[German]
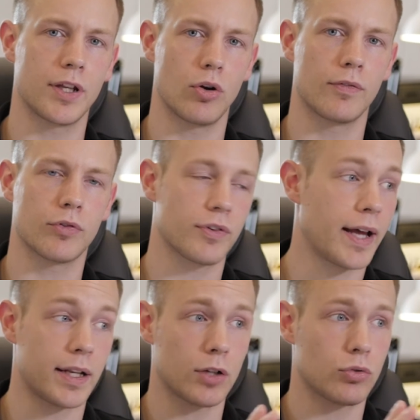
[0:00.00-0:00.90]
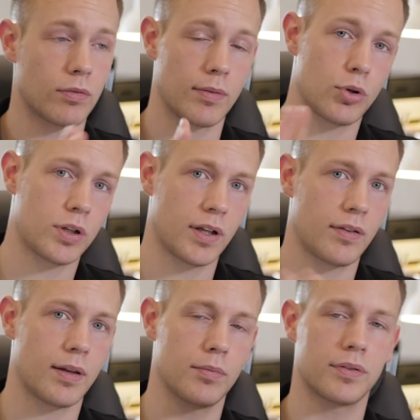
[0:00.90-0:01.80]
Wenn ihr irgendwo seid, Achtung, wir möchten
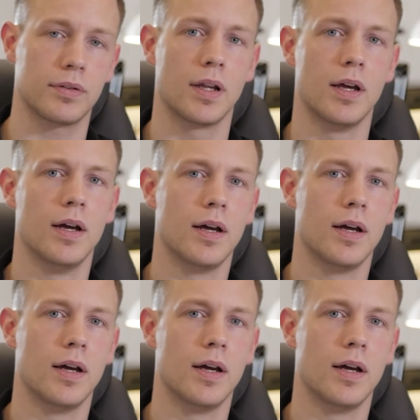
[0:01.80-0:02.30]
jetzt hier ein bisschen